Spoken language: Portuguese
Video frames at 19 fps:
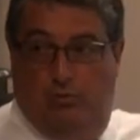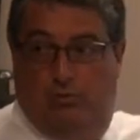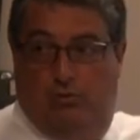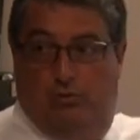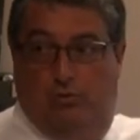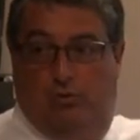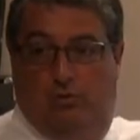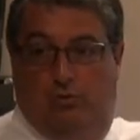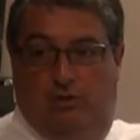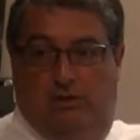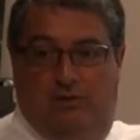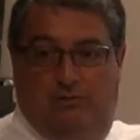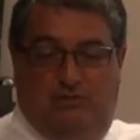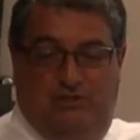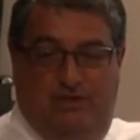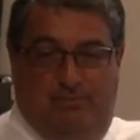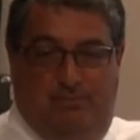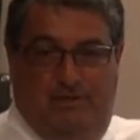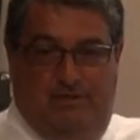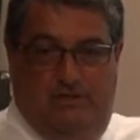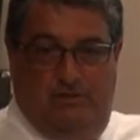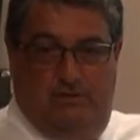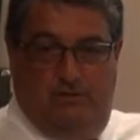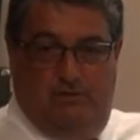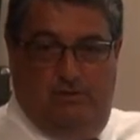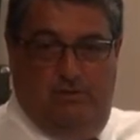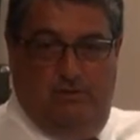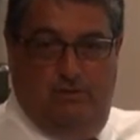o, eu tinha
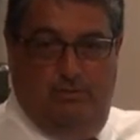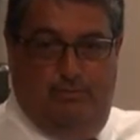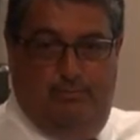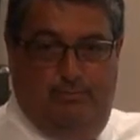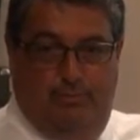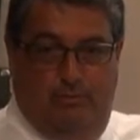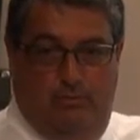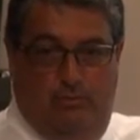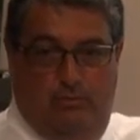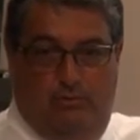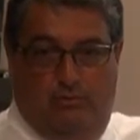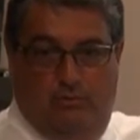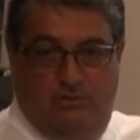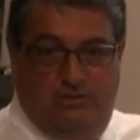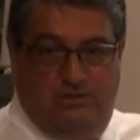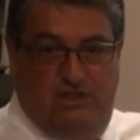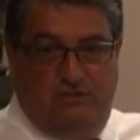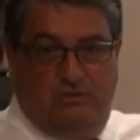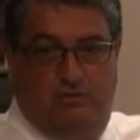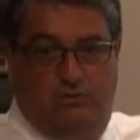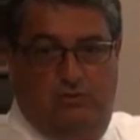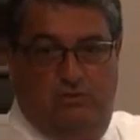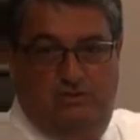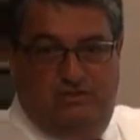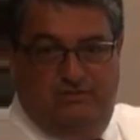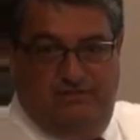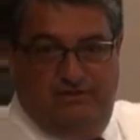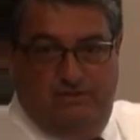pedido para o doutor Sérgio
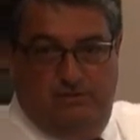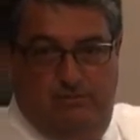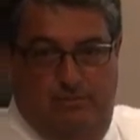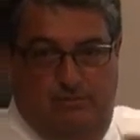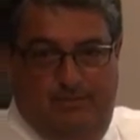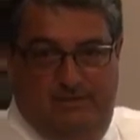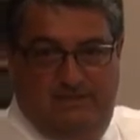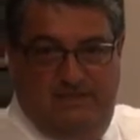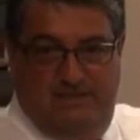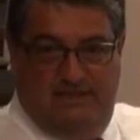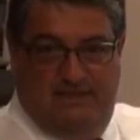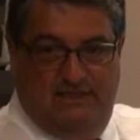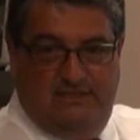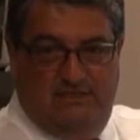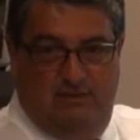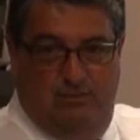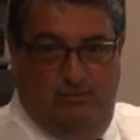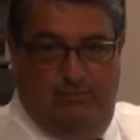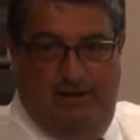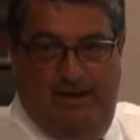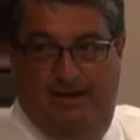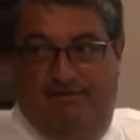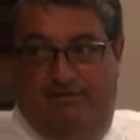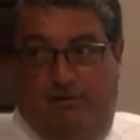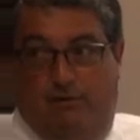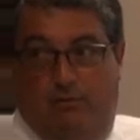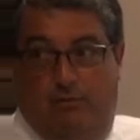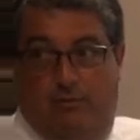Cortes fazer uma apresentação
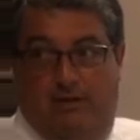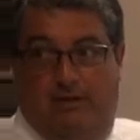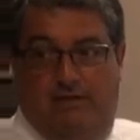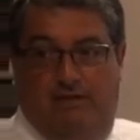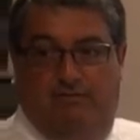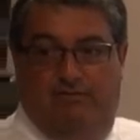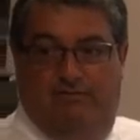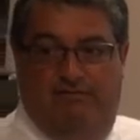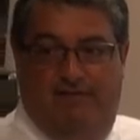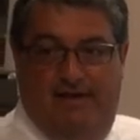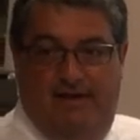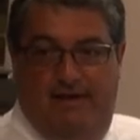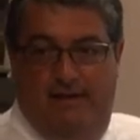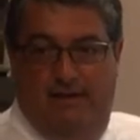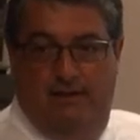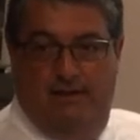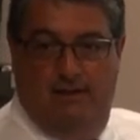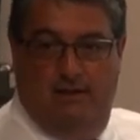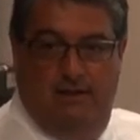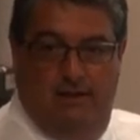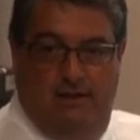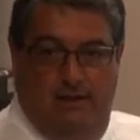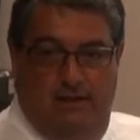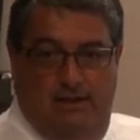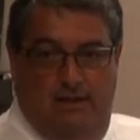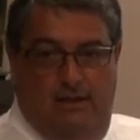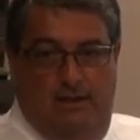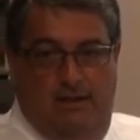breve, como ele não vem
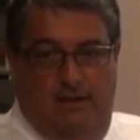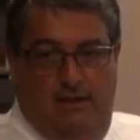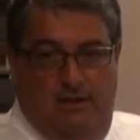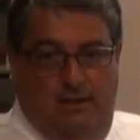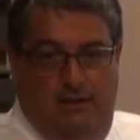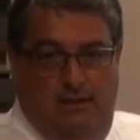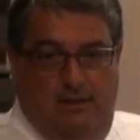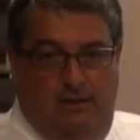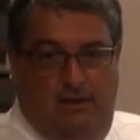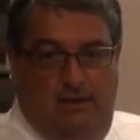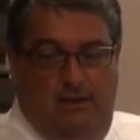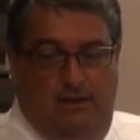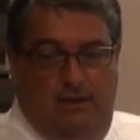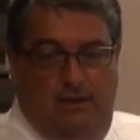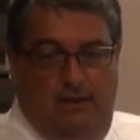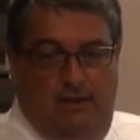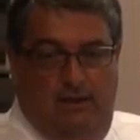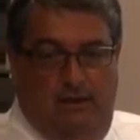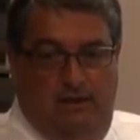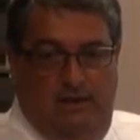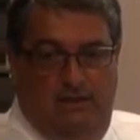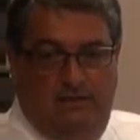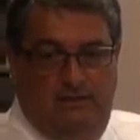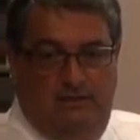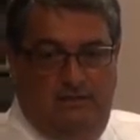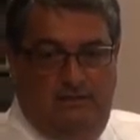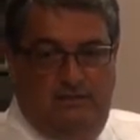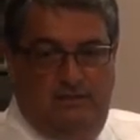e a
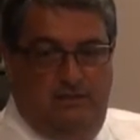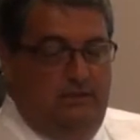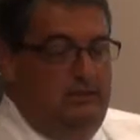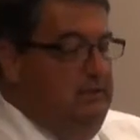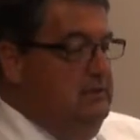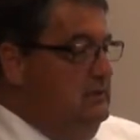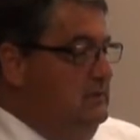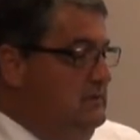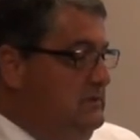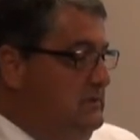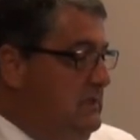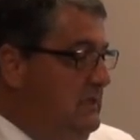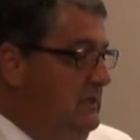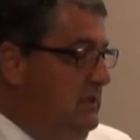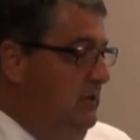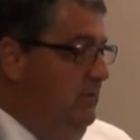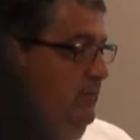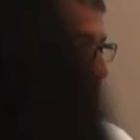gente estendeu um